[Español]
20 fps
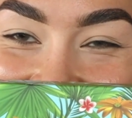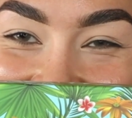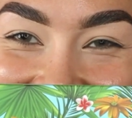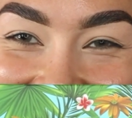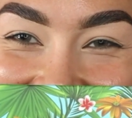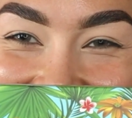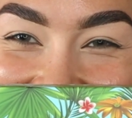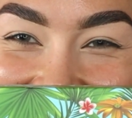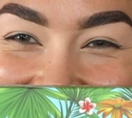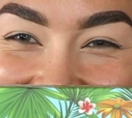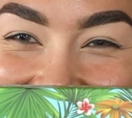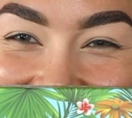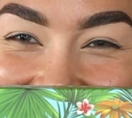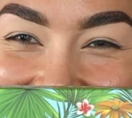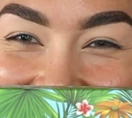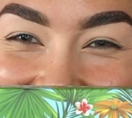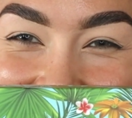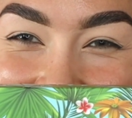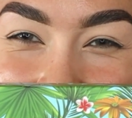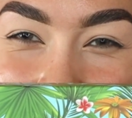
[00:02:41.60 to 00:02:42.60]
para empezar a
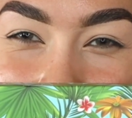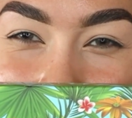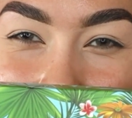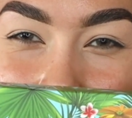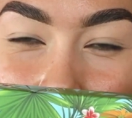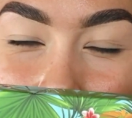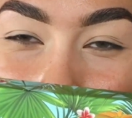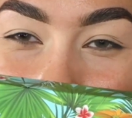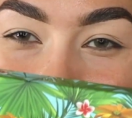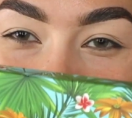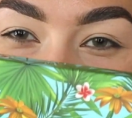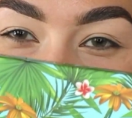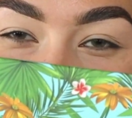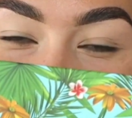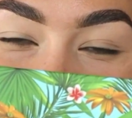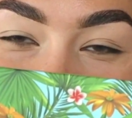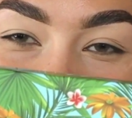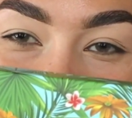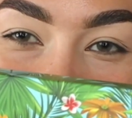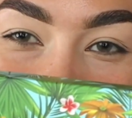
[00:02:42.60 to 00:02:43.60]
realizar este look
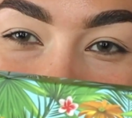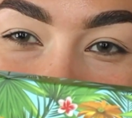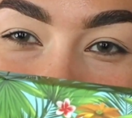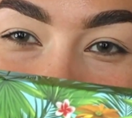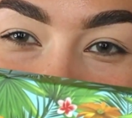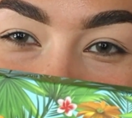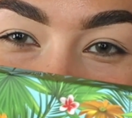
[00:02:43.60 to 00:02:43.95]
voy a estar